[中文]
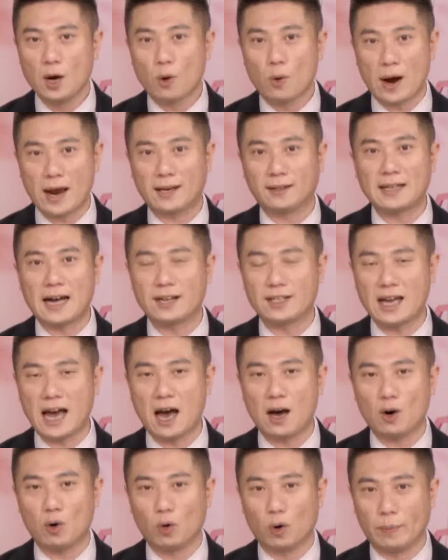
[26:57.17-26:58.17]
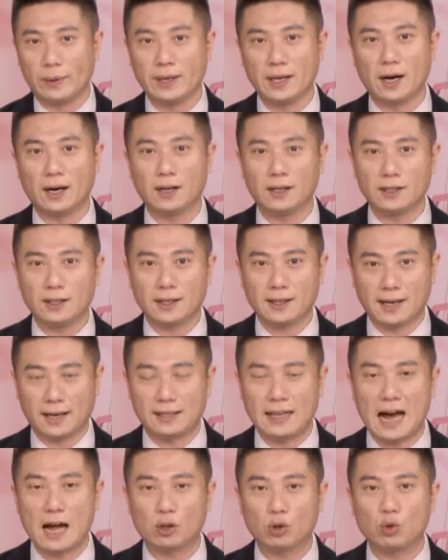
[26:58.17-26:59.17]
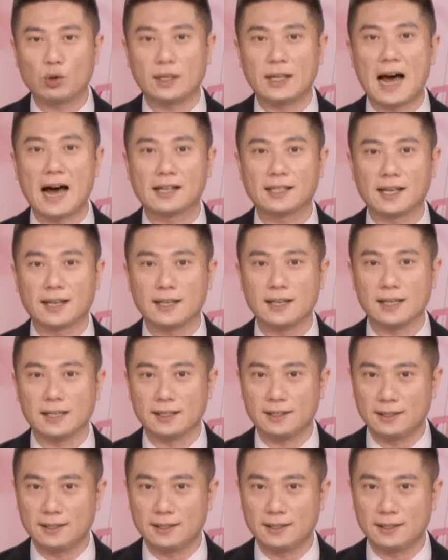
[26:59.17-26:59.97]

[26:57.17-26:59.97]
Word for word: 欢迎大家，我们呢给大家最大的诚意，